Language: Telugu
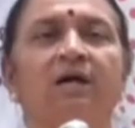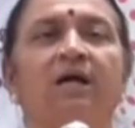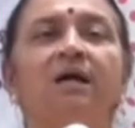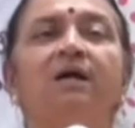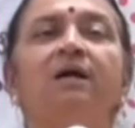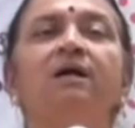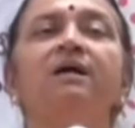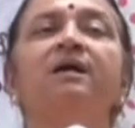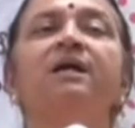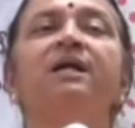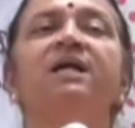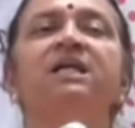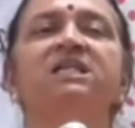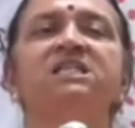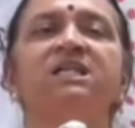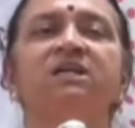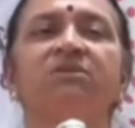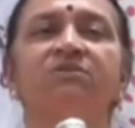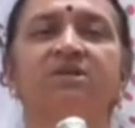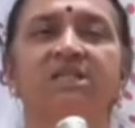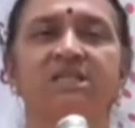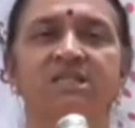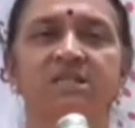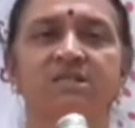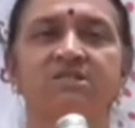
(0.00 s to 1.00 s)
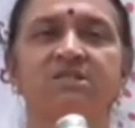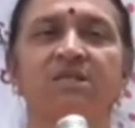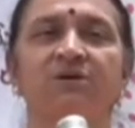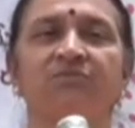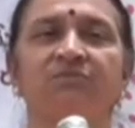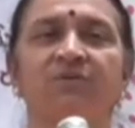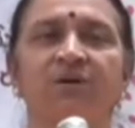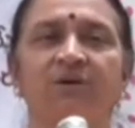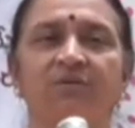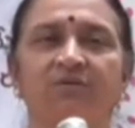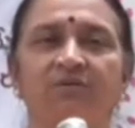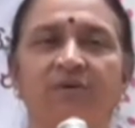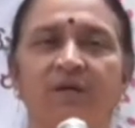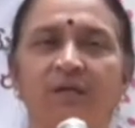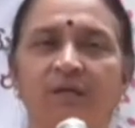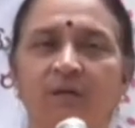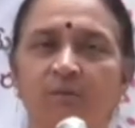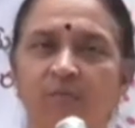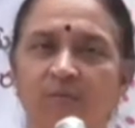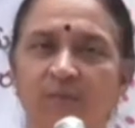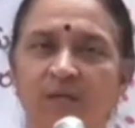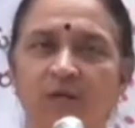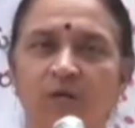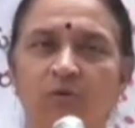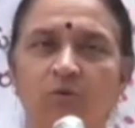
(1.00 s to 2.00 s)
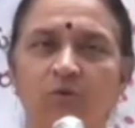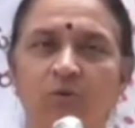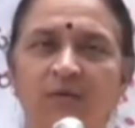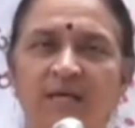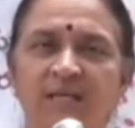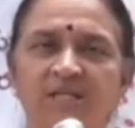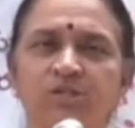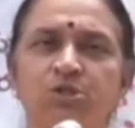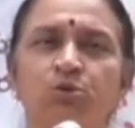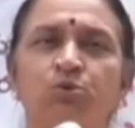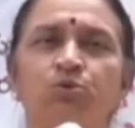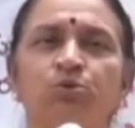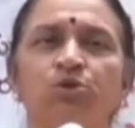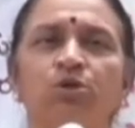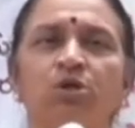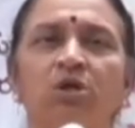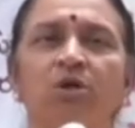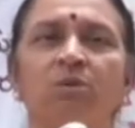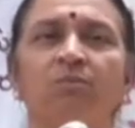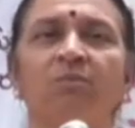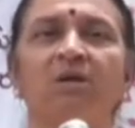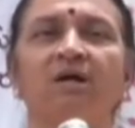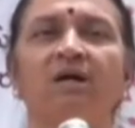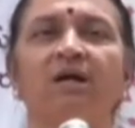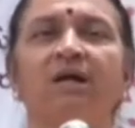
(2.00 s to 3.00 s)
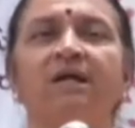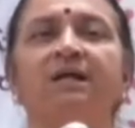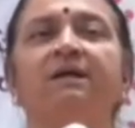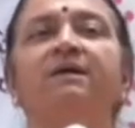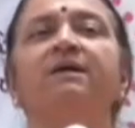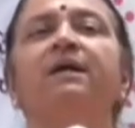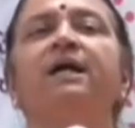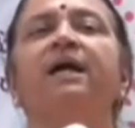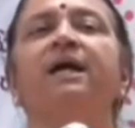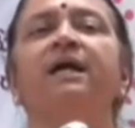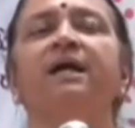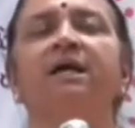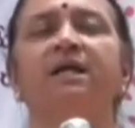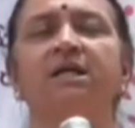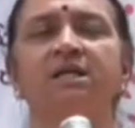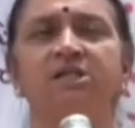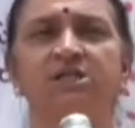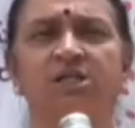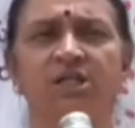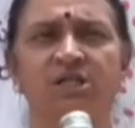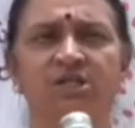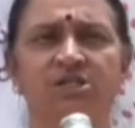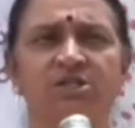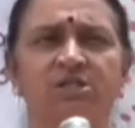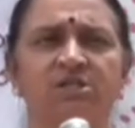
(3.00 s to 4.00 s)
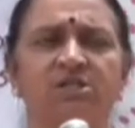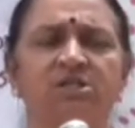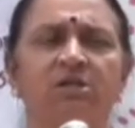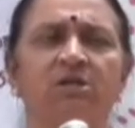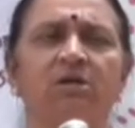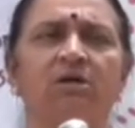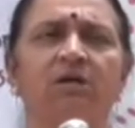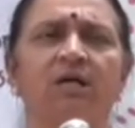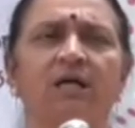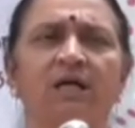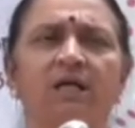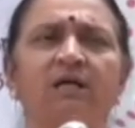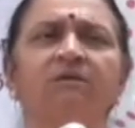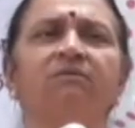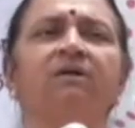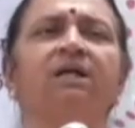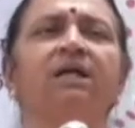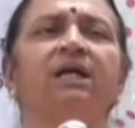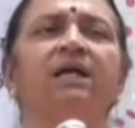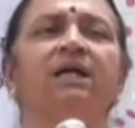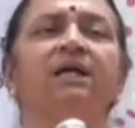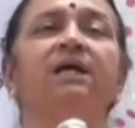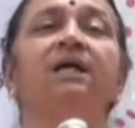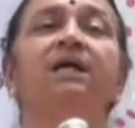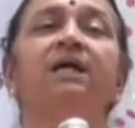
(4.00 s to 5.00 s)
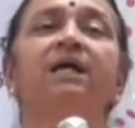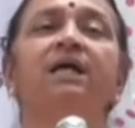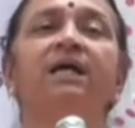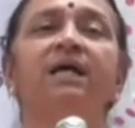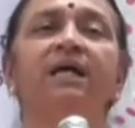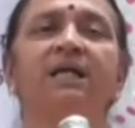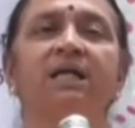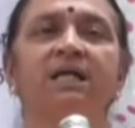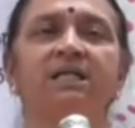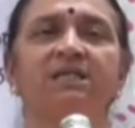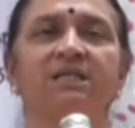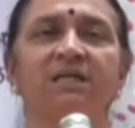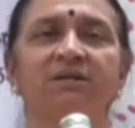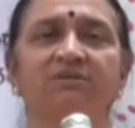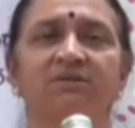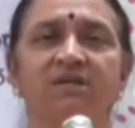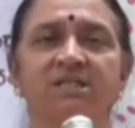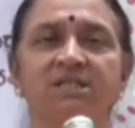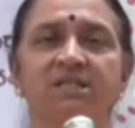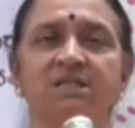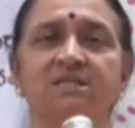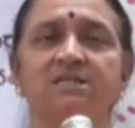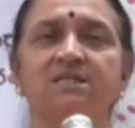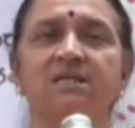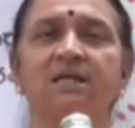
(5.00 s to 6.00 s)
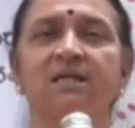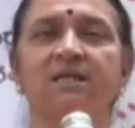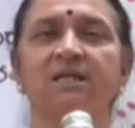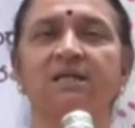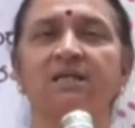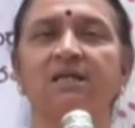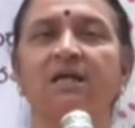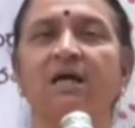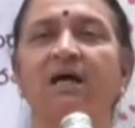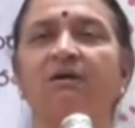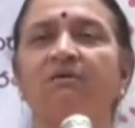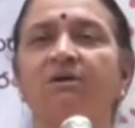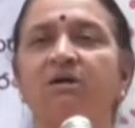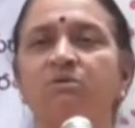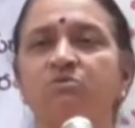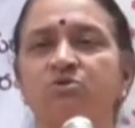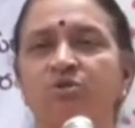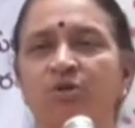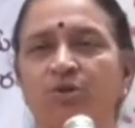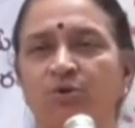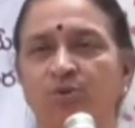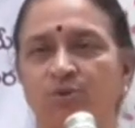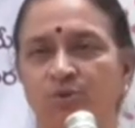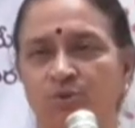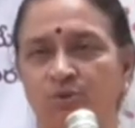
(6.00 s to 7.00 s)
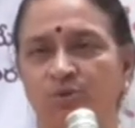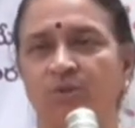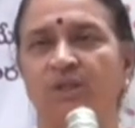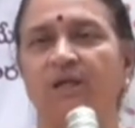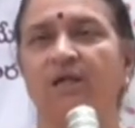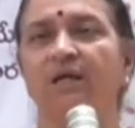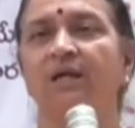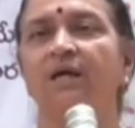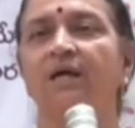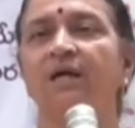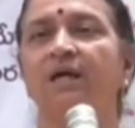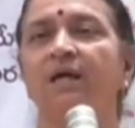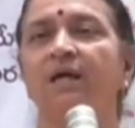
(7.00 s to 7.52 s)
కూడా రిజర్వేషన్స్ అవి ఇవి మనకు నెక్స్ట్ ఉద్యోగంలో కానివ్వండి హయ్యర్ ఎడ్యుకేషన్స్లో కానివ్వండి ఈ రిజర్వేషన్స్ అన్నవి రావడం జరుగుతుంది